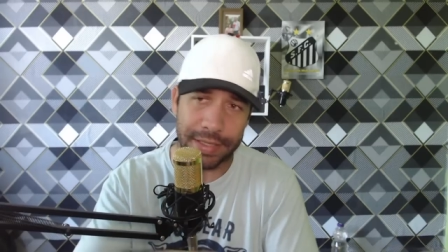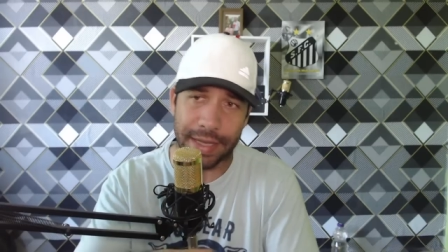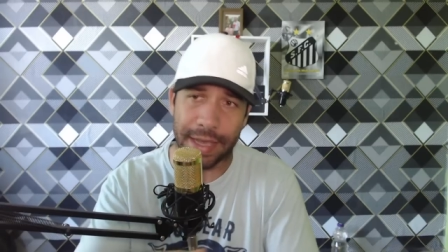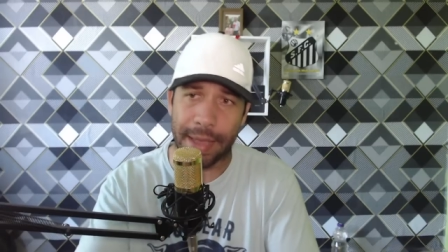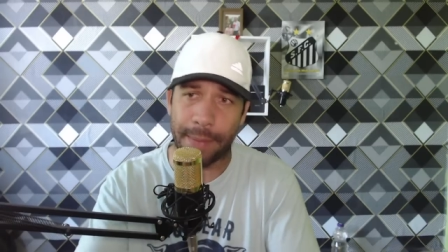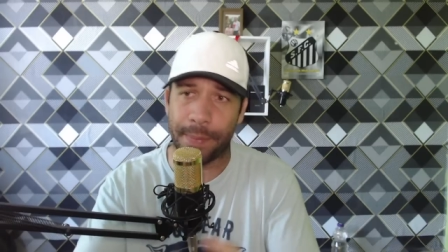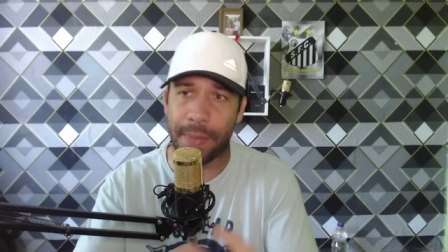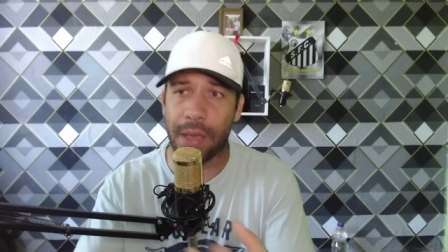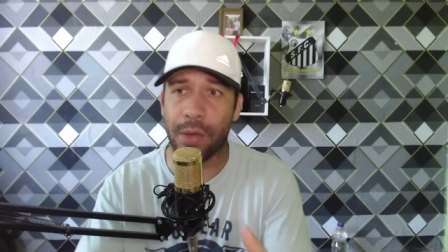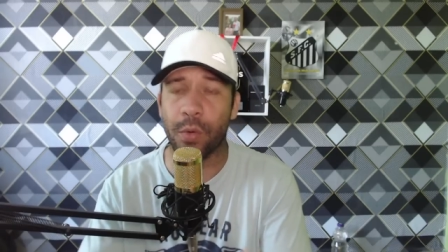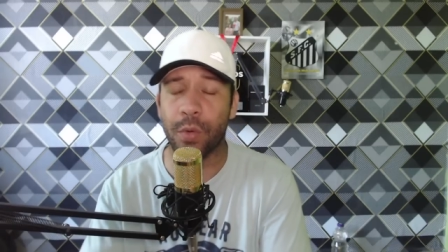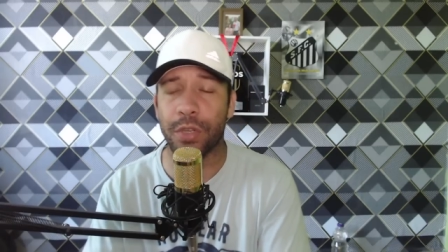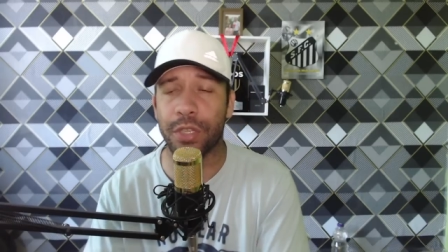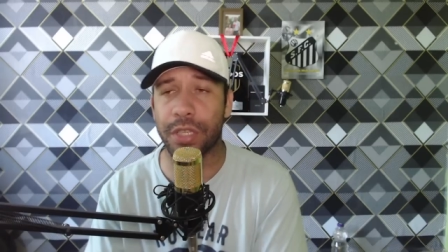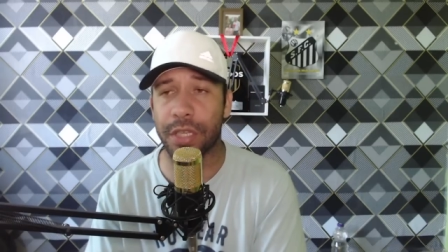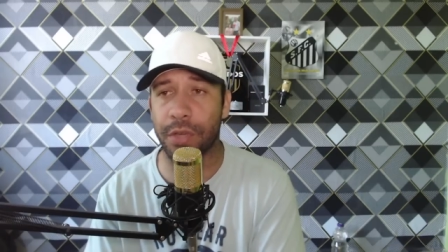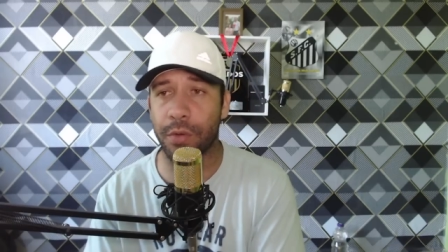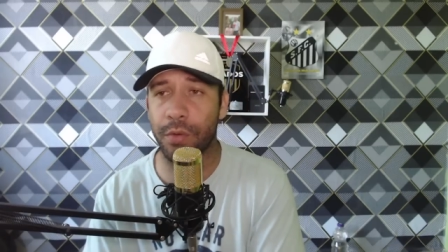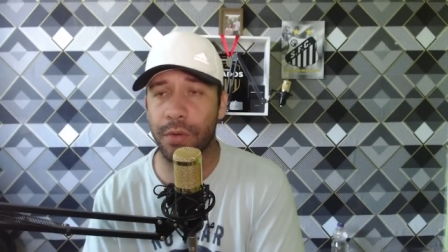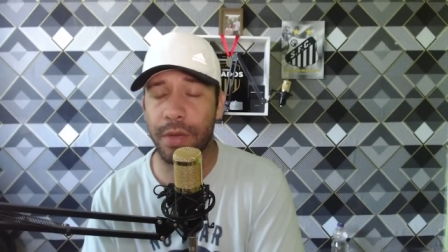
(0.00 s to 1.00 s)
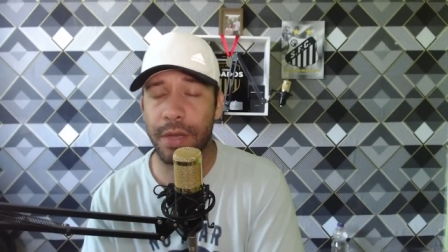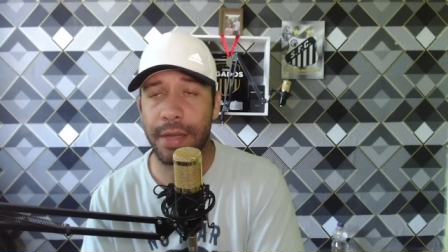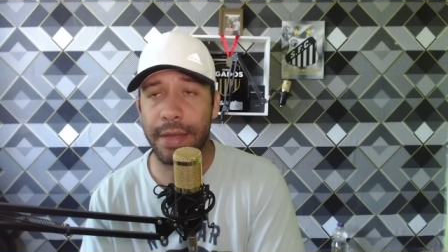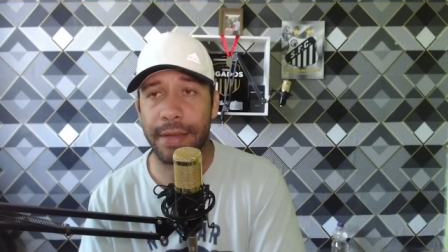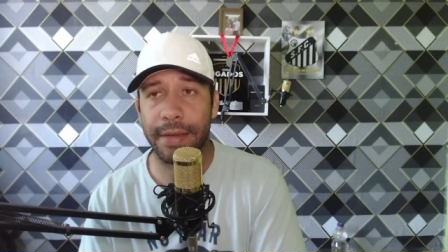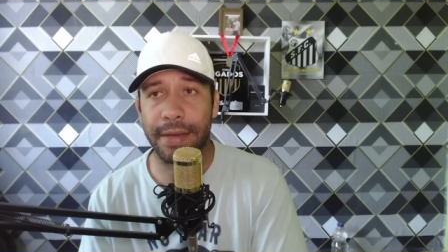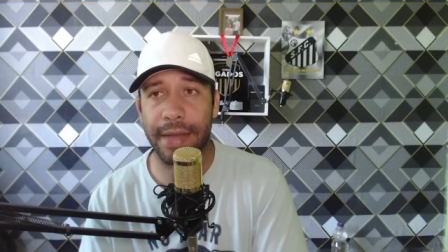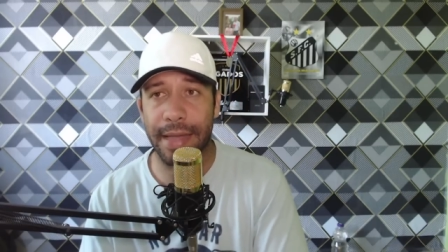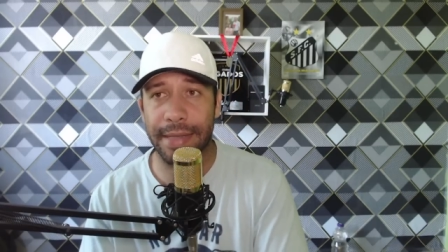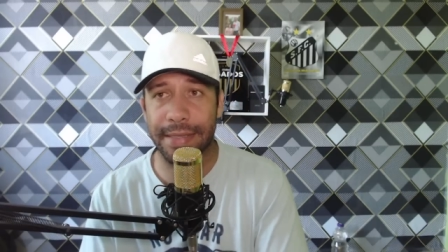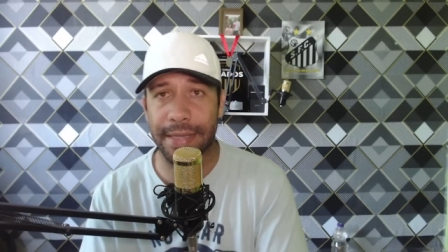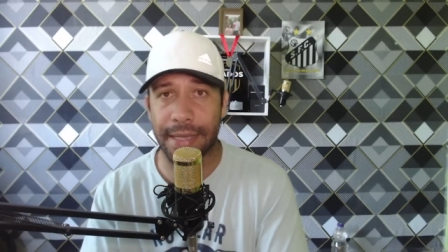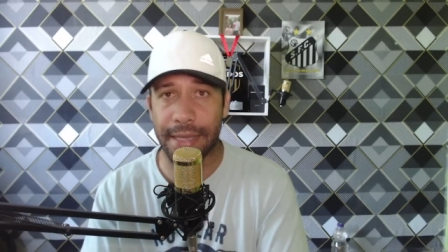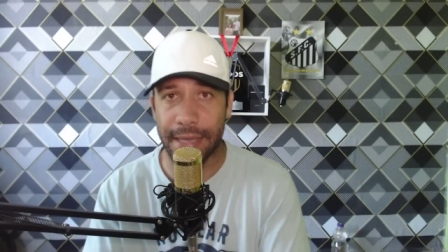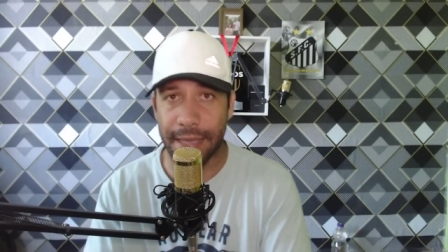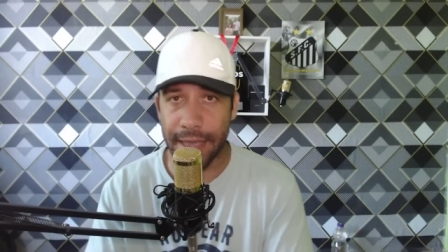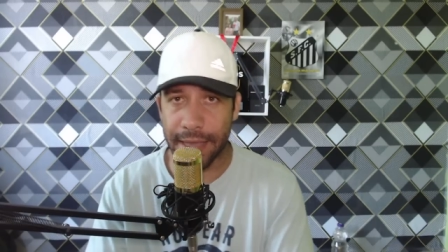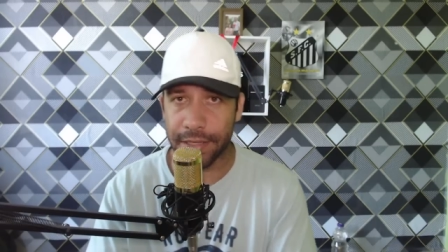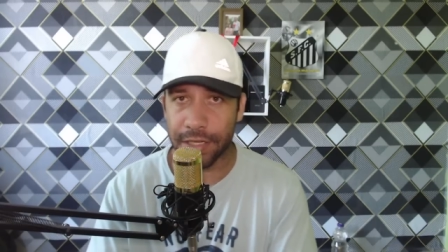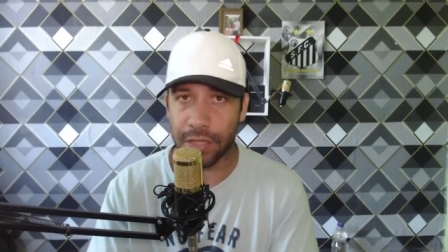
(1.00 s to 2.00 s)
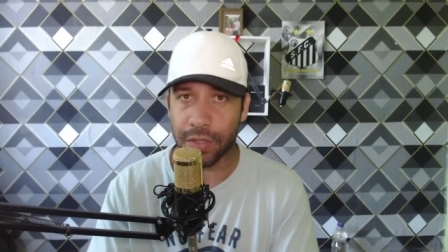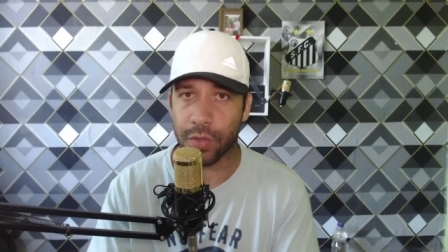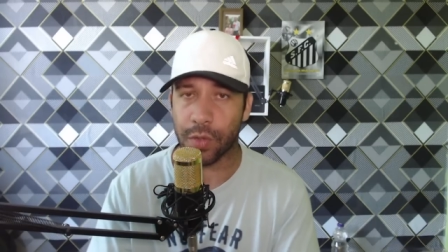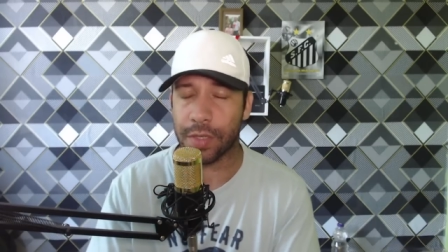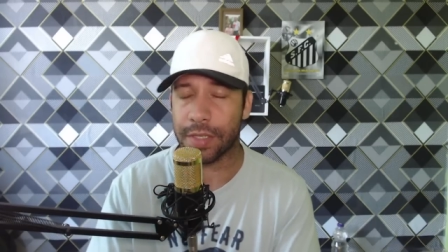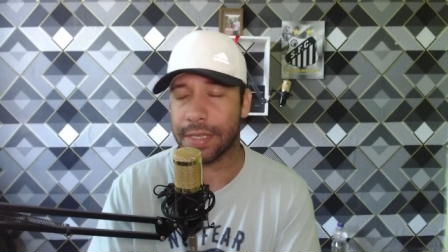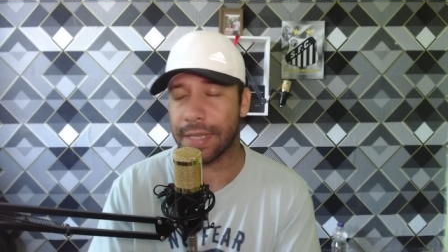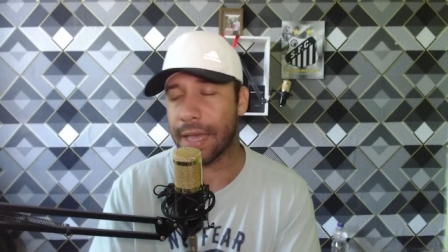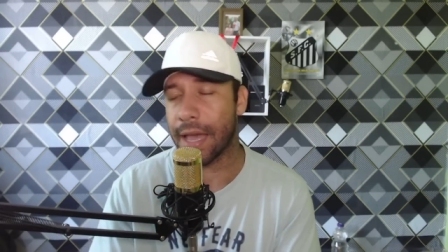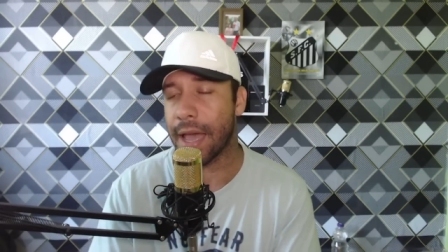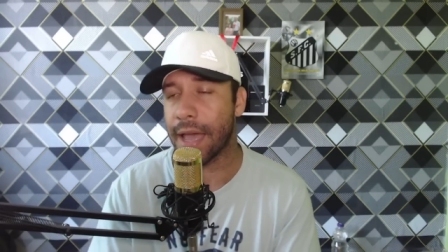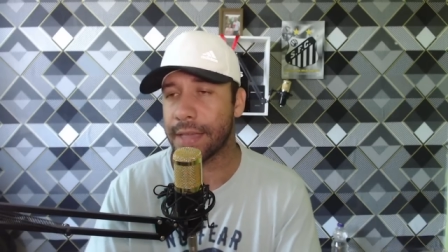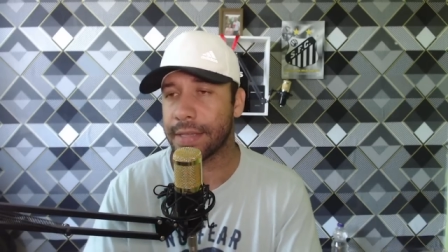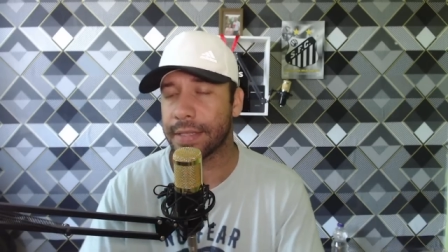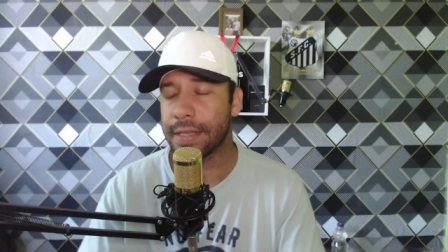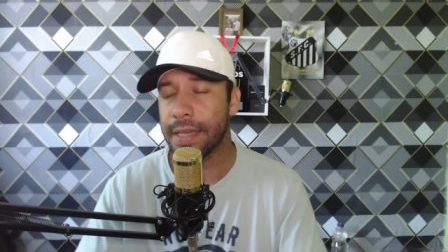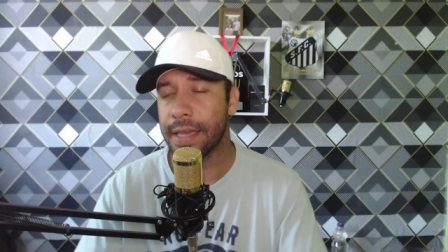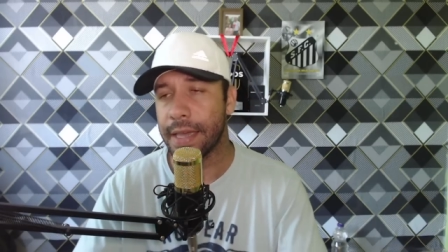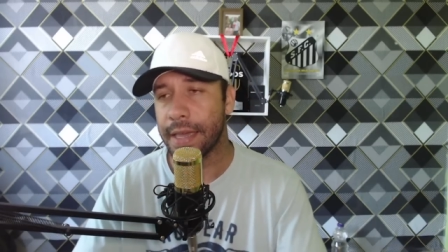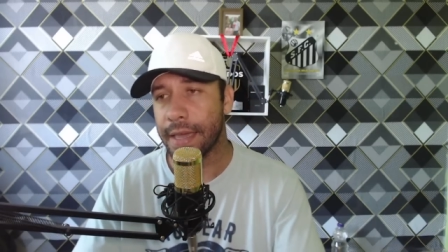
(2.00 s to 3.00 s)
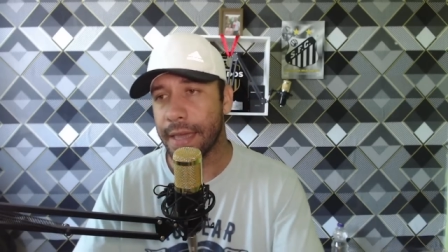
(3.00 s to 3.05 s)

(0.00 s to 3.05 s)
repercutiu nas redes sociais